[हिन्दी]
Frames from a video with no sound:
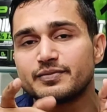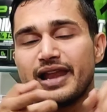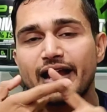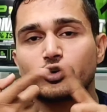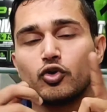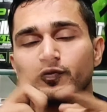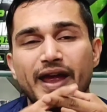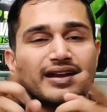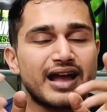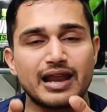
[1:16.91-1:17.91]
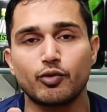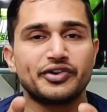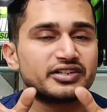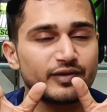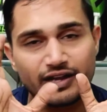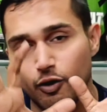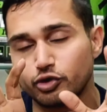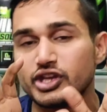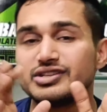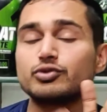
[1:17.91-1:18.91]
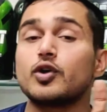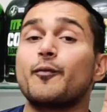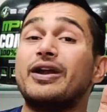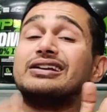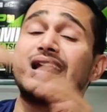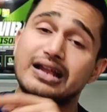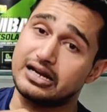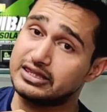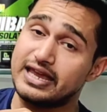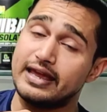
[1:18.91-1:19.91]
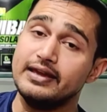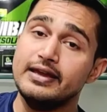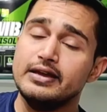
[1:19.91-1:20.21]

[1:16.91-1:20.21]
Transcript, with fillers: जिसमें लैक्टोज फैट कार्बोहाइड्रेट्स वगैरह होते हैं जब उसको फिल्टर करते हैं